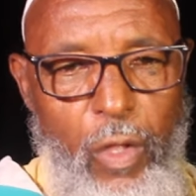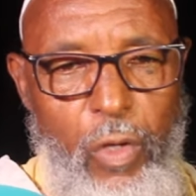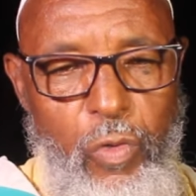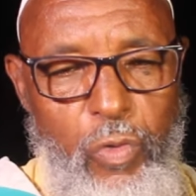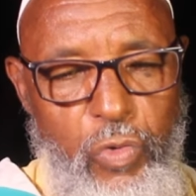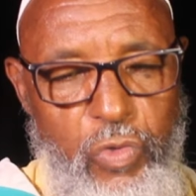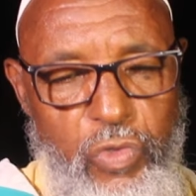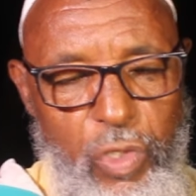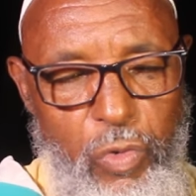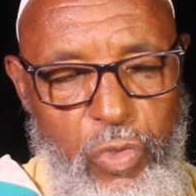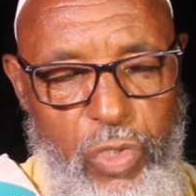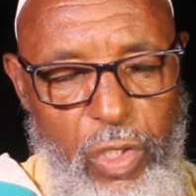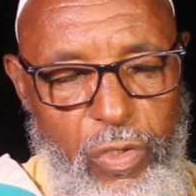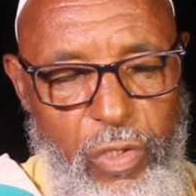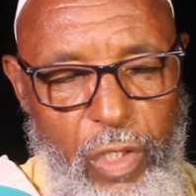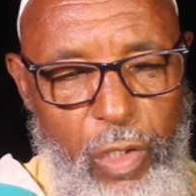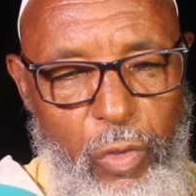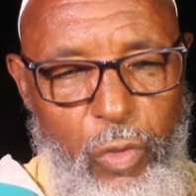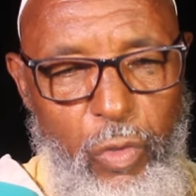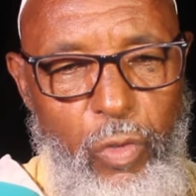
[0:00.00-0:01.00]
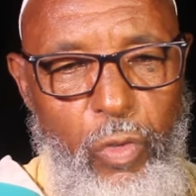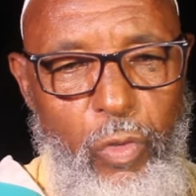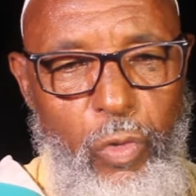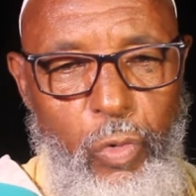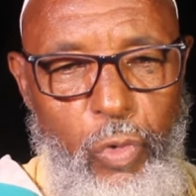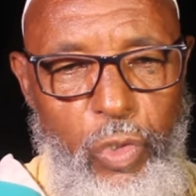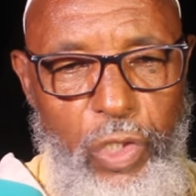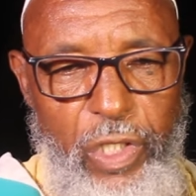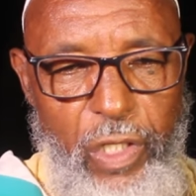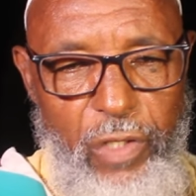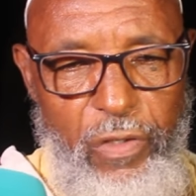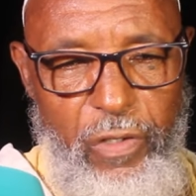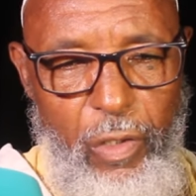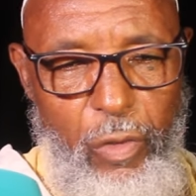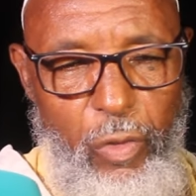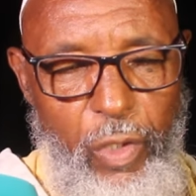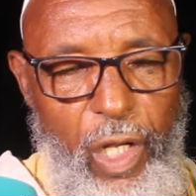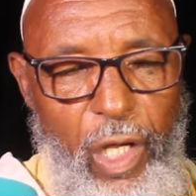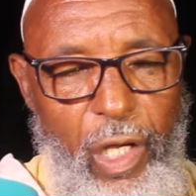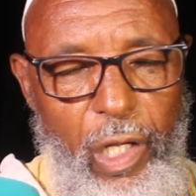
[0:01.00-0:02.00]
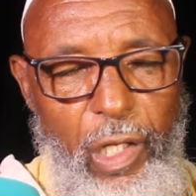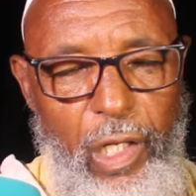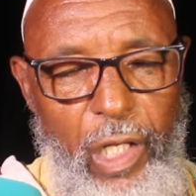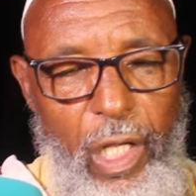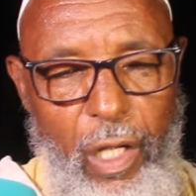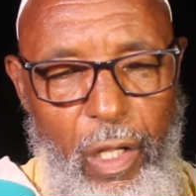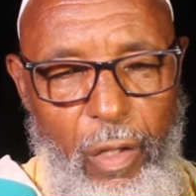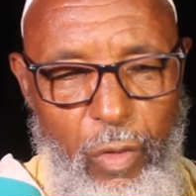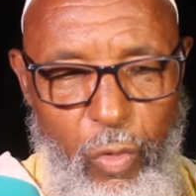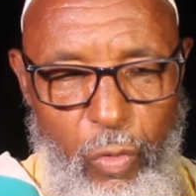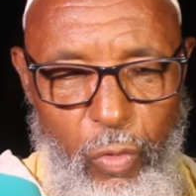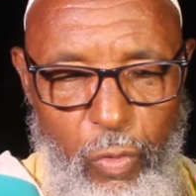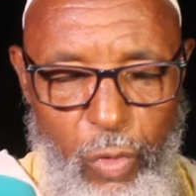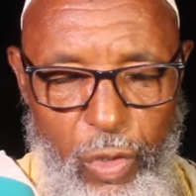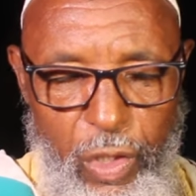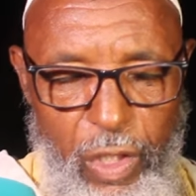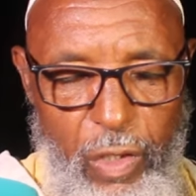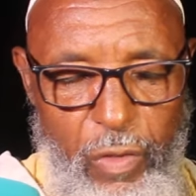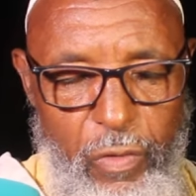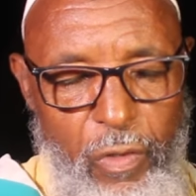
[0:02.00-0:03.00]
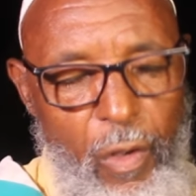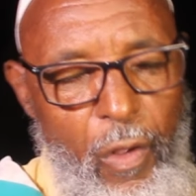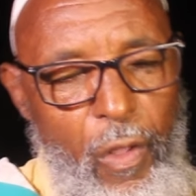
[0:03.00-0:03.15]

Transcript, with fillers: والزوجه ديالو والوليدات ديالو راه خلا وليد